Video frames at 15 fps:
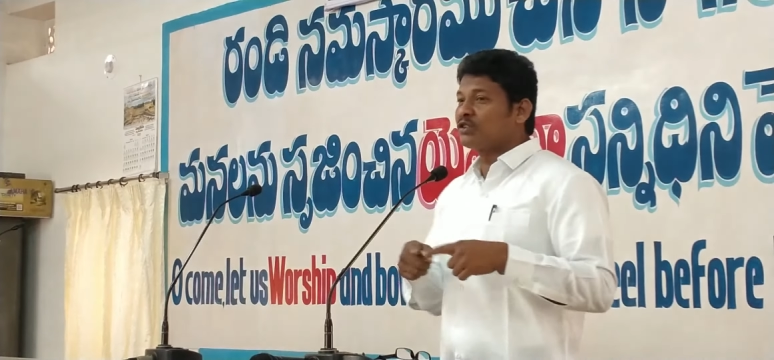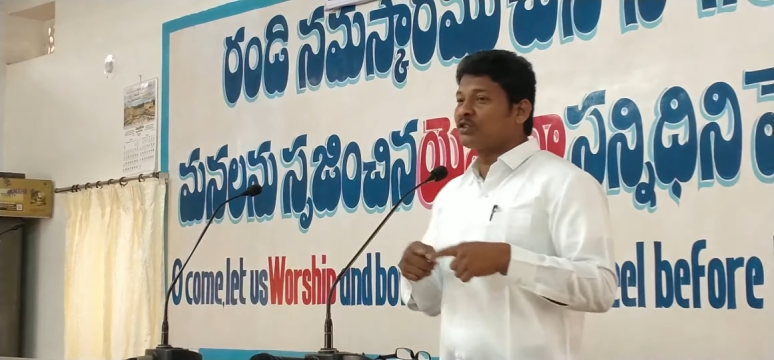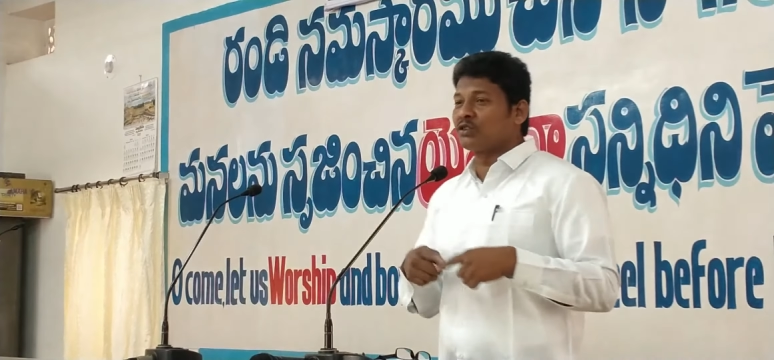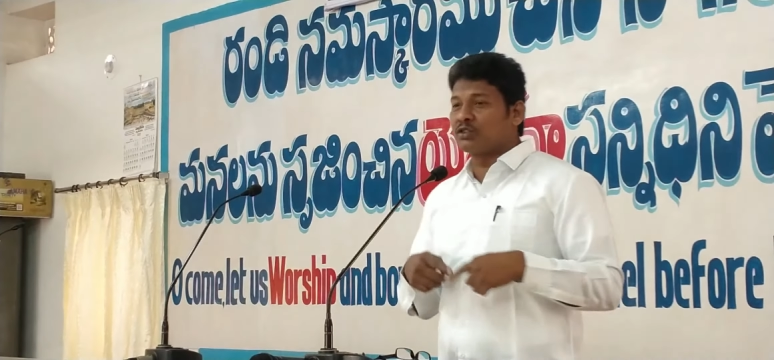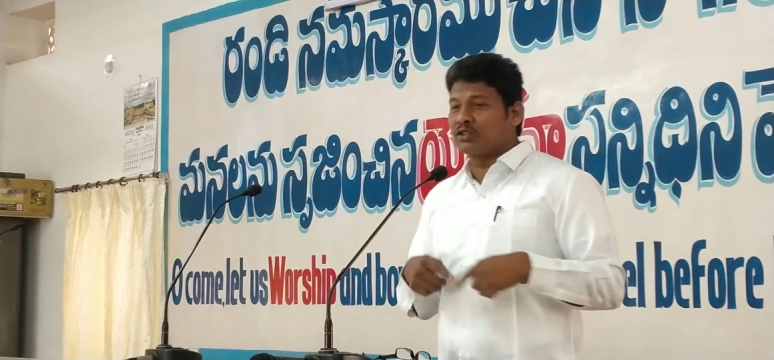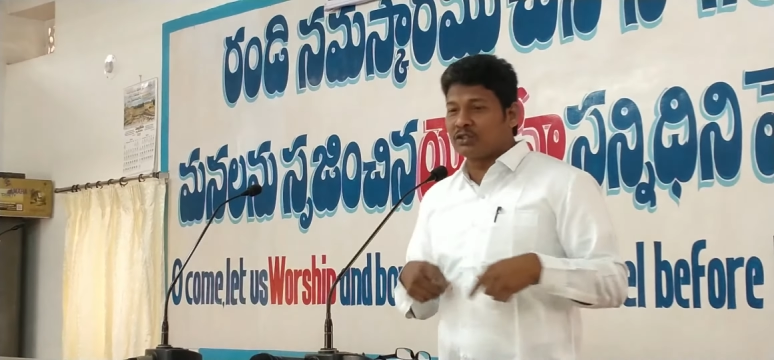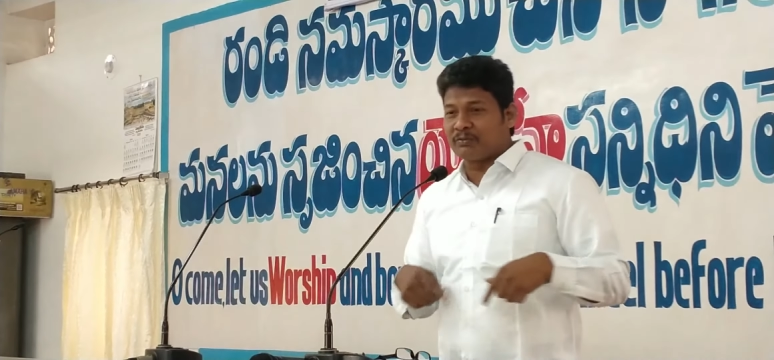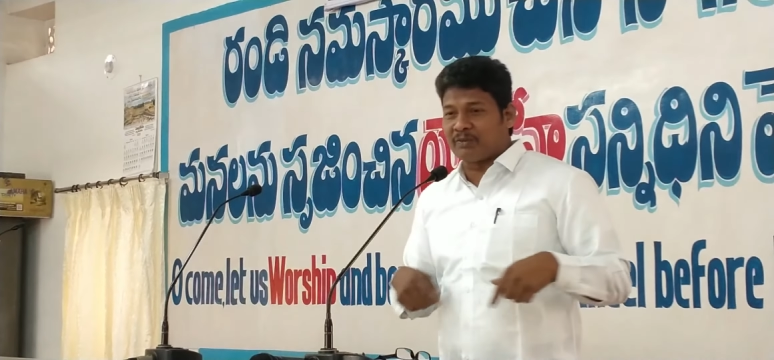
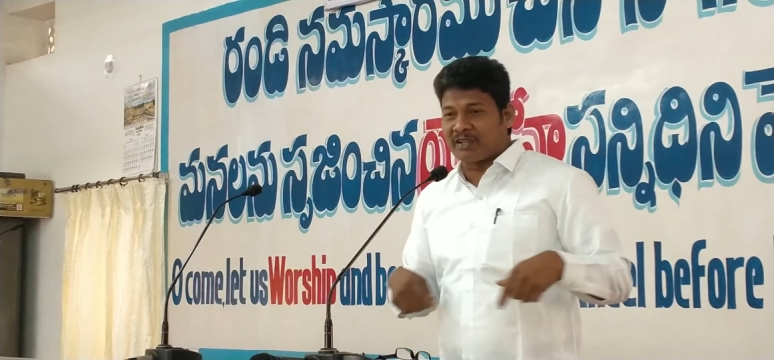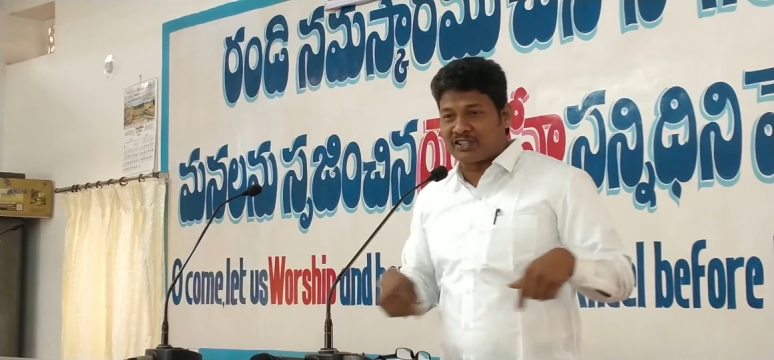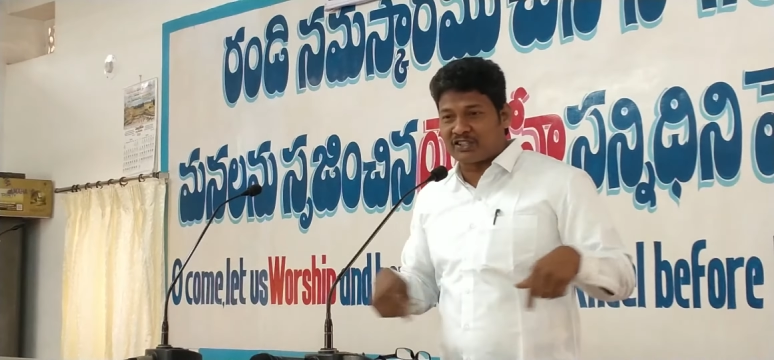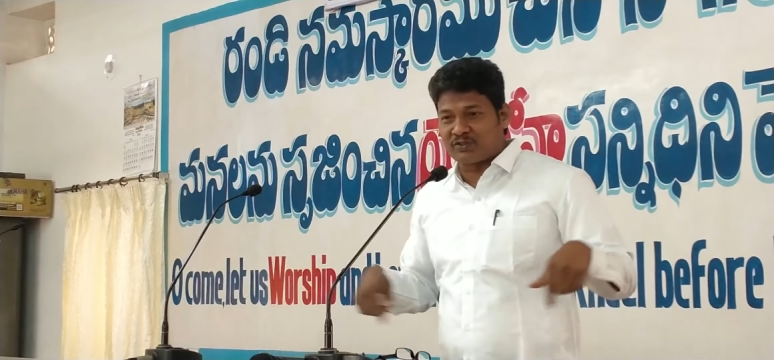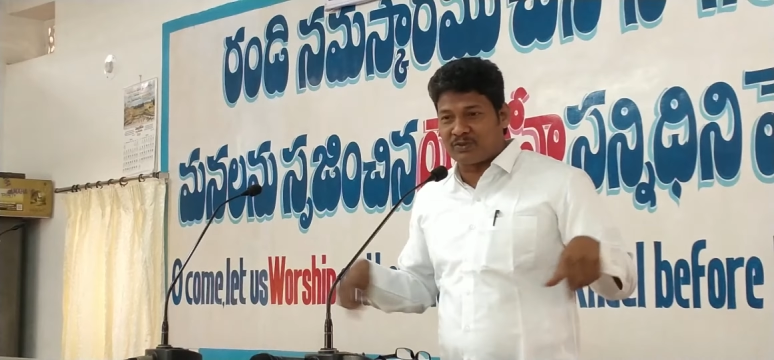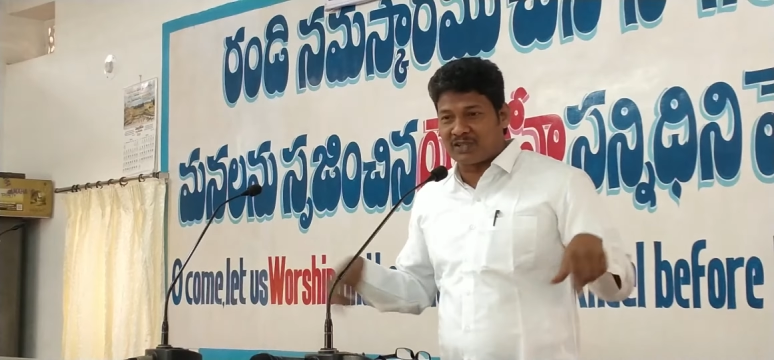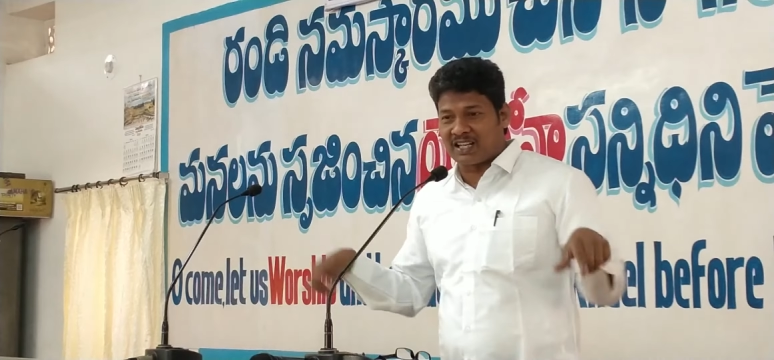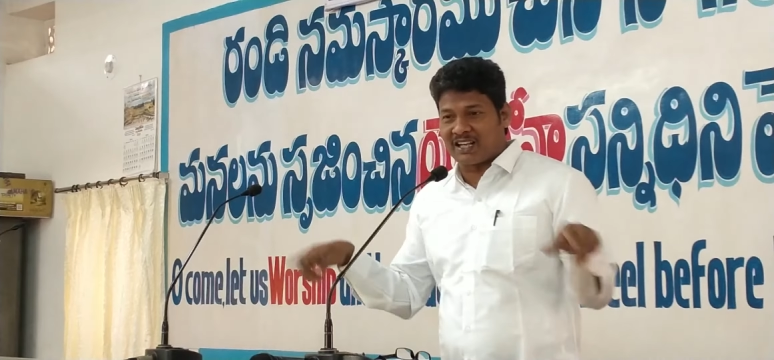చుట్టూ
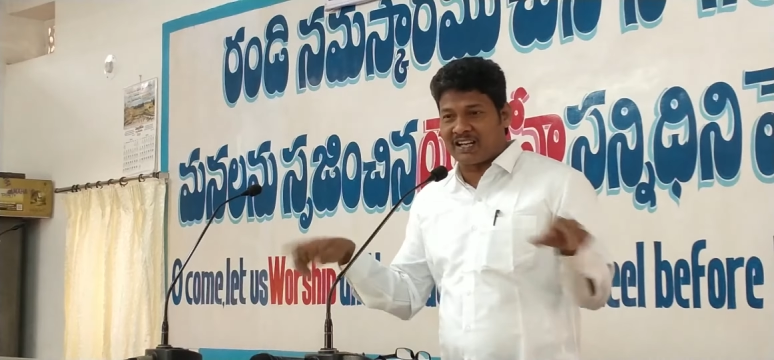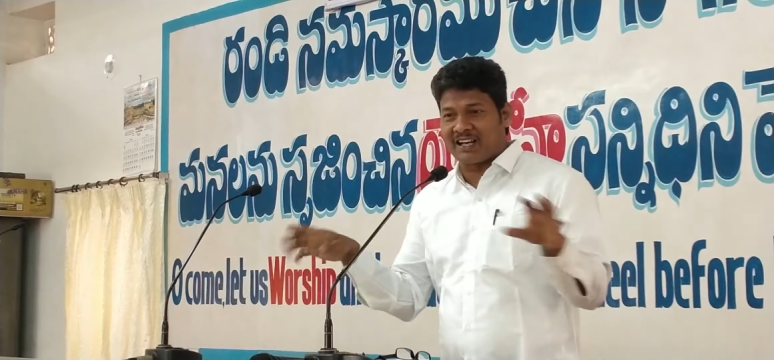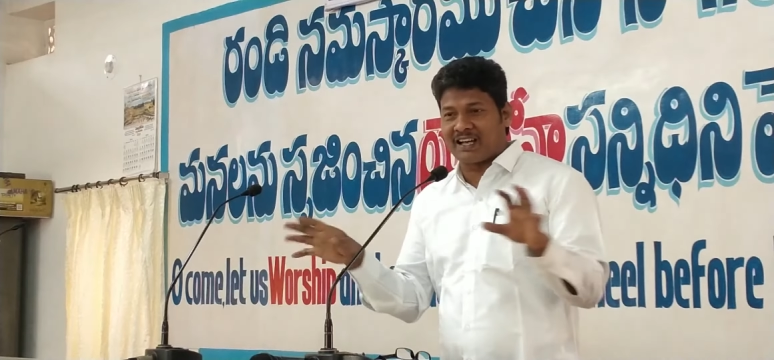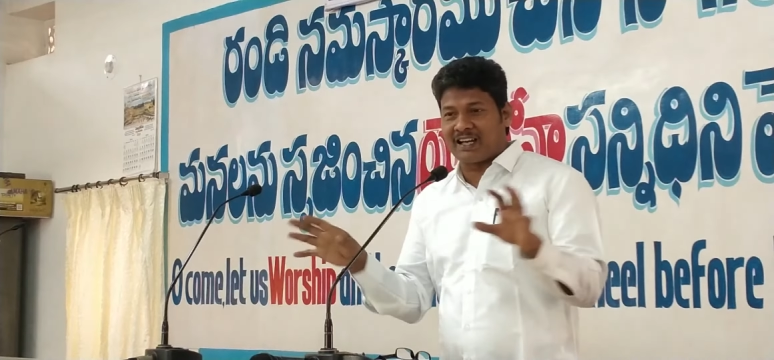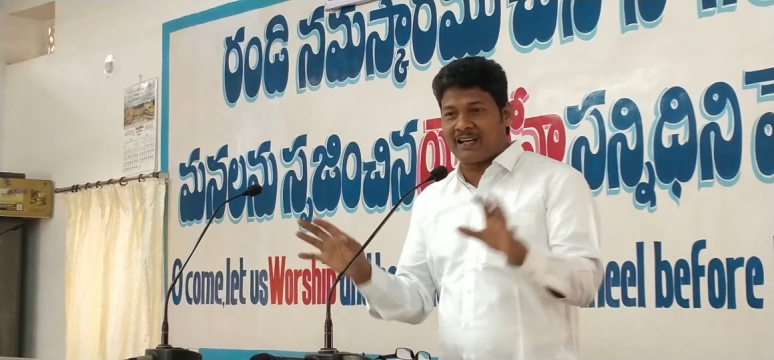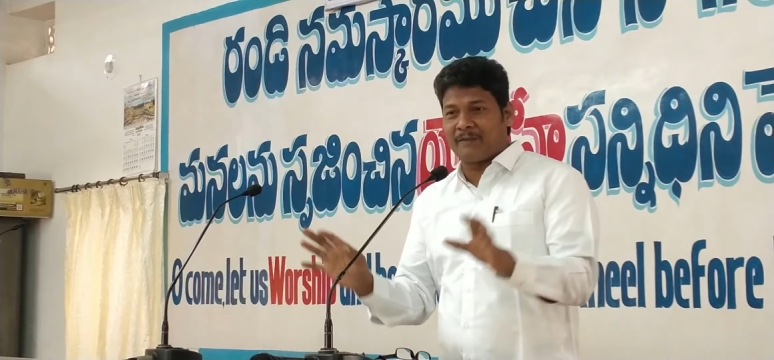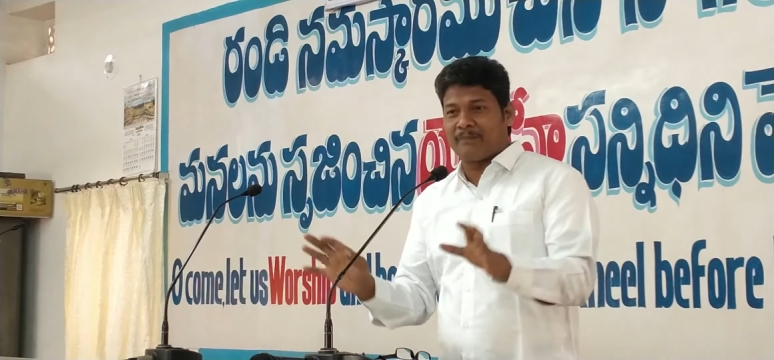పడాలా